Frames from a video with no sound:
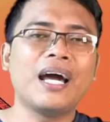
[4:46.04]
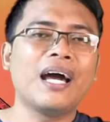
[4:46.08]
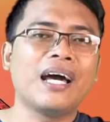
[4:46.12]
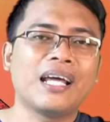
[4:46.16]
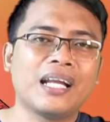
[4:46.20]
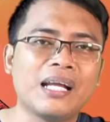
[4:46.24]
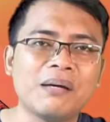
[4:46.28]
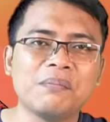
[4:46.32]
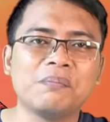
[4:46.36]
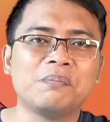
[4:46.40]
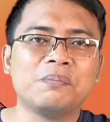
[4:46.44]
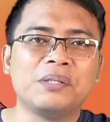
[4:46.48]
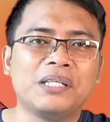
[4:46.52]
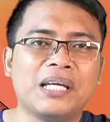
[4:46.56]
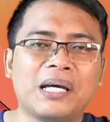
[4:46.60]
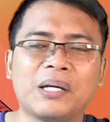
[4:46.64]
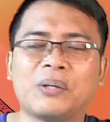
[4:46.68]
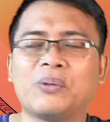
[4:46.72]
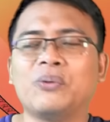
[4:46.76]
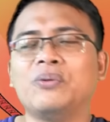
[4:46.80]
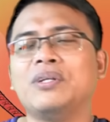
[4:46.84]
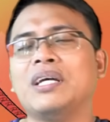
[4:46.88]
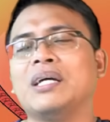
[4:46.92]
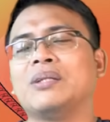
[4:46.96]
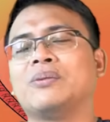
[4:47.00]
berharap dia
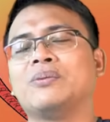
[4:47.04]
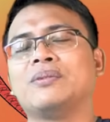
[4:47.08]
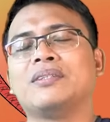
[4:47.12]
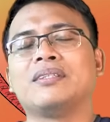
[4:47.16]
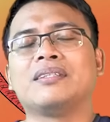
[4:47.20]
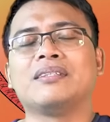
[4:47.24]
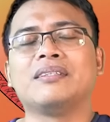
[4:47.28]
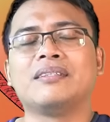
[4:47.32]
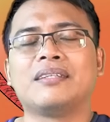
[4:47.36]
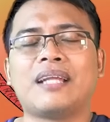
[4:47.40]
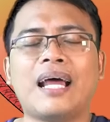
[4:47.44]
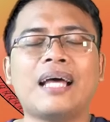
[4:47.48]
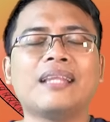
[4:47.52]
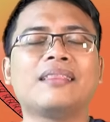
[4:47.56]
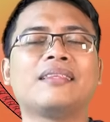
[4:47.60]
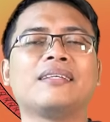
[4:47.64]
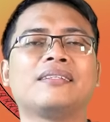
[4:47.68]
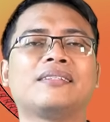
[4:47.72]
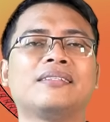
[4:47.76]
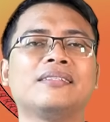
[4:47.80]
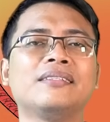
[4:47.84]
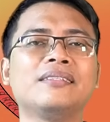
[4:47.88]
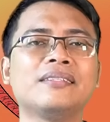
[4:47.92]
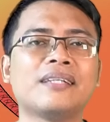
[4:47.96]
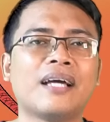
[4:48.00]
kuliah itu
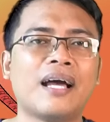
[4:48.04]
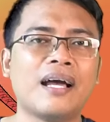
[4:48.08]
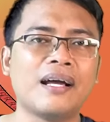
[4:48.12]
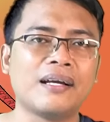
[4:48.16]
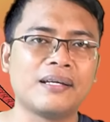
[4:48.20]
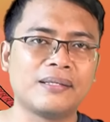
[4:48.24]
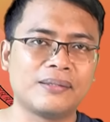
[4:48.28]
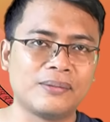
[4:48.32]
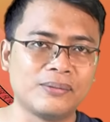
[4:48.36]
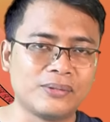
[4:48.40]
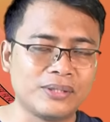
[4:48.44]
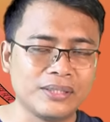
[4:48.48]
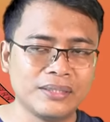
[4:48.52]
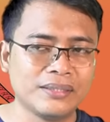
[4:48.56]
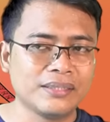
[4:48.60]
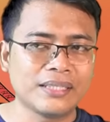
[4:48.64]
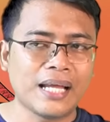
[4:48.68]
gratis enggak gitu